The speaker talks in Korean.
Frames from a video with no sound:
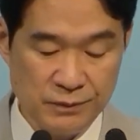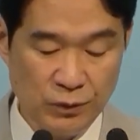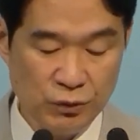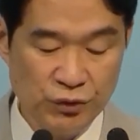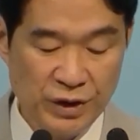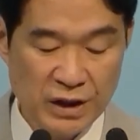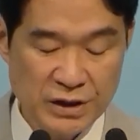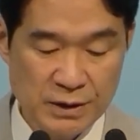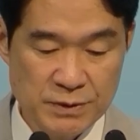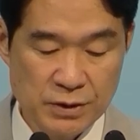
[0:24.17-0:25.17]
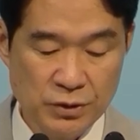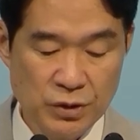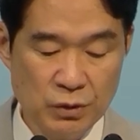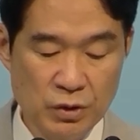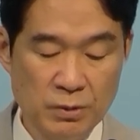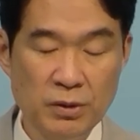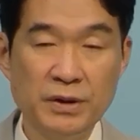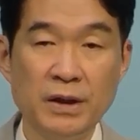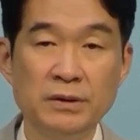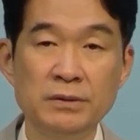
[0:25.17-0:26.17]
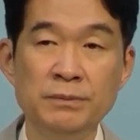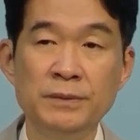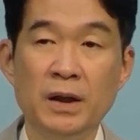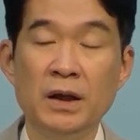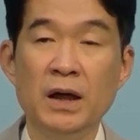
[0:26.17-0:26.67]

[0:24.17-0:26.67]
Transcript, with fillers: 뭐 우리가 지금 성경으로 볼 때는 아,